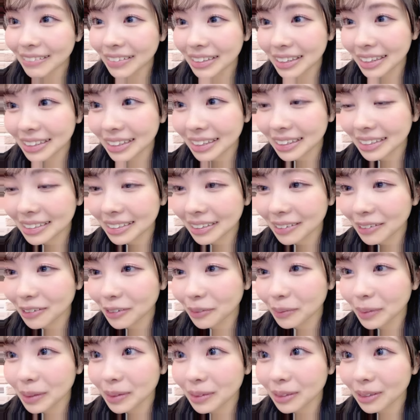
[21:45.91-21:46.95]
みんなたくさん
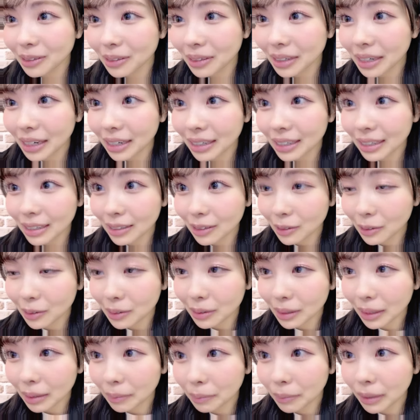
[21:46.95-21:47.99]
コメントとかありがとうご
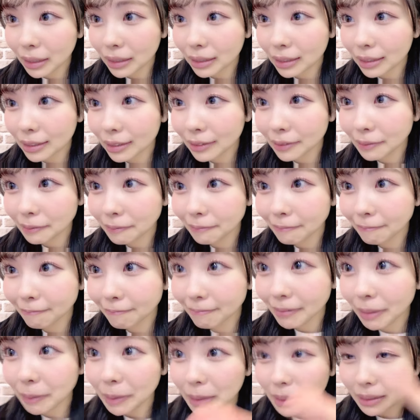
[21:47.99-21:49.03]
ざいます
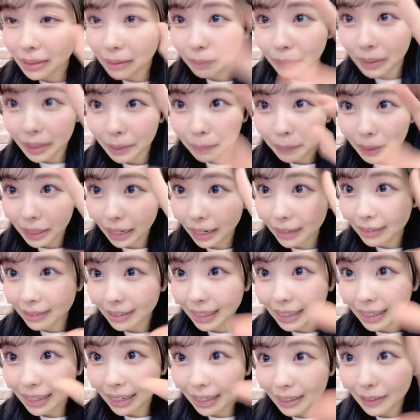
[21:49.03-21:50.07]
まみたちゃんピカピカ
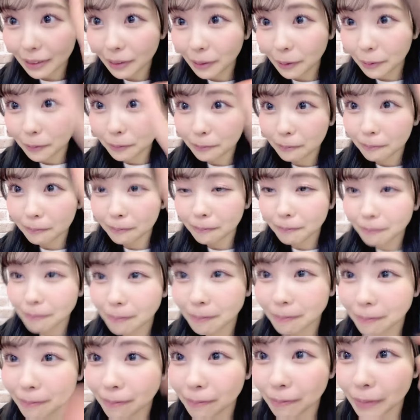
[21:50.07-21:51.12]
ありがとう
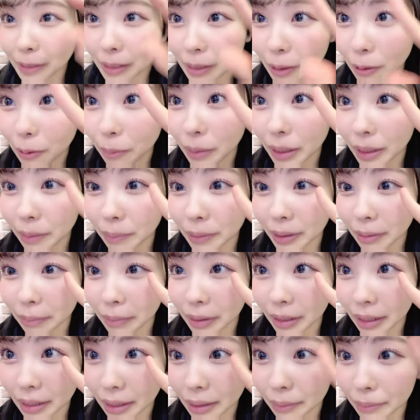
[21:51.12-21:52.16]
みそらの目が
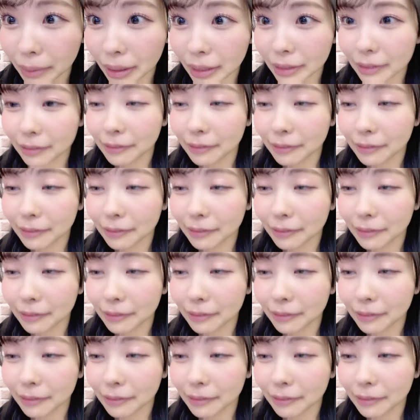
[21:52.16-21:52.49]
ピカピカで今